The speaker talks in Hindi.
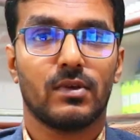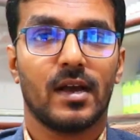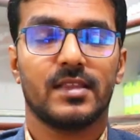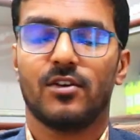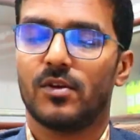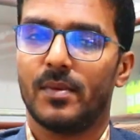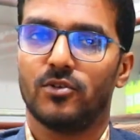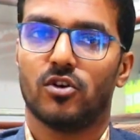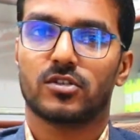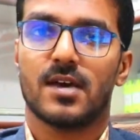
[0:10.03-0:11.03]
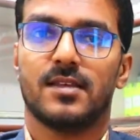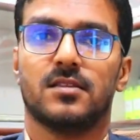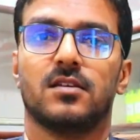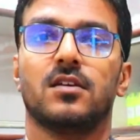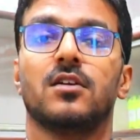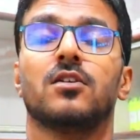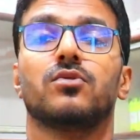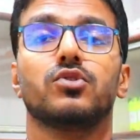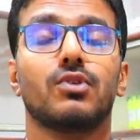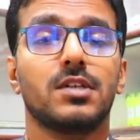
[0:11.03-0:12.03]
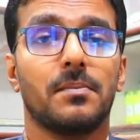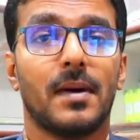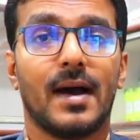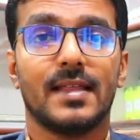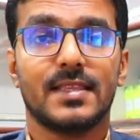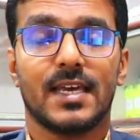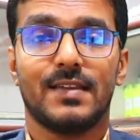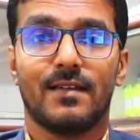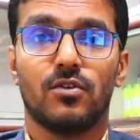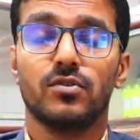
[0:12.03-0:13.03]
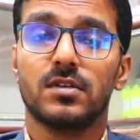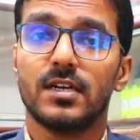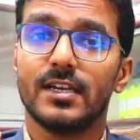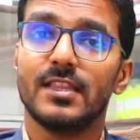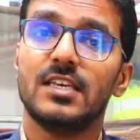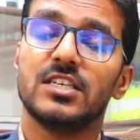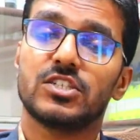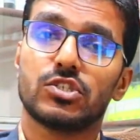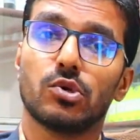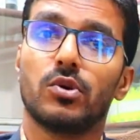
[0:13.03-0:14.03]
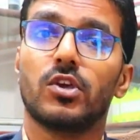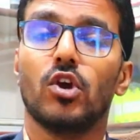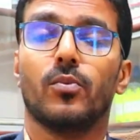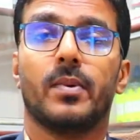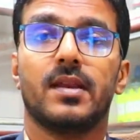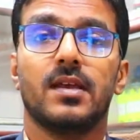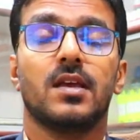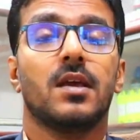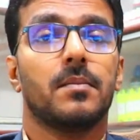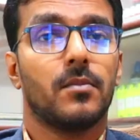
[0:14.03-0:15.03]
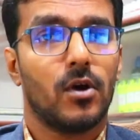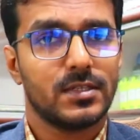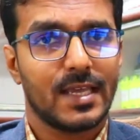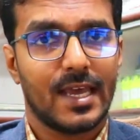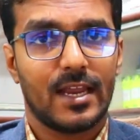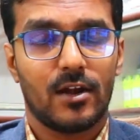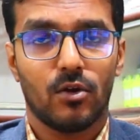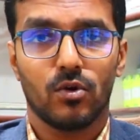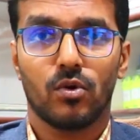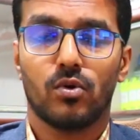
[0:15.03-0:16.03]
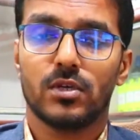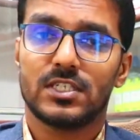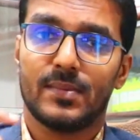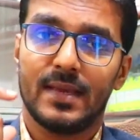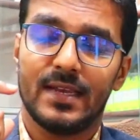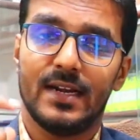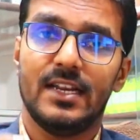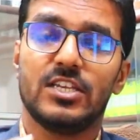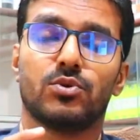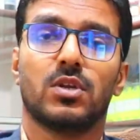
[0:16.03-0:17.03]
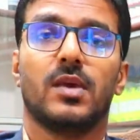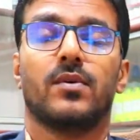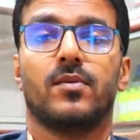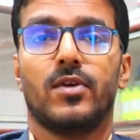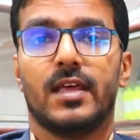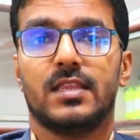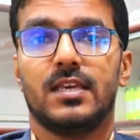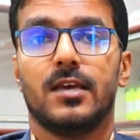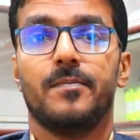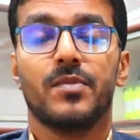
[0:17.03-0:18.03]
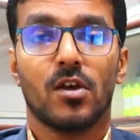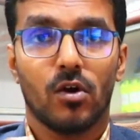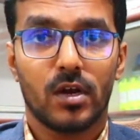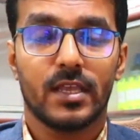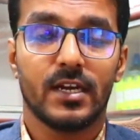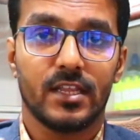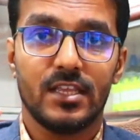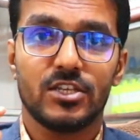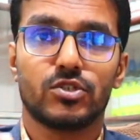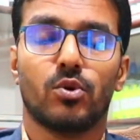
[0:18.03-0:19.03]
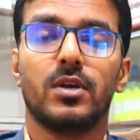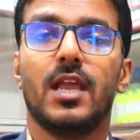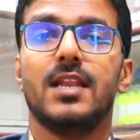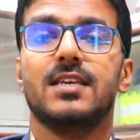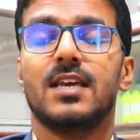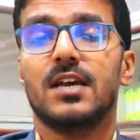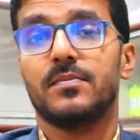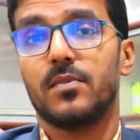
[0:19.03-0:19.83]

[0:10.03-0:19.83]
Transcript: स्वागत है और मैं हूं डॉक्टर आनंद दोस्तों जब बात करने वाला हूं किडनी स्टोन के ऊपर बहुत सारे लोगों को इस समय किडनी स्टोन की प्रॉब्लम हो जाती है और किडनी स्टोन के लिए एक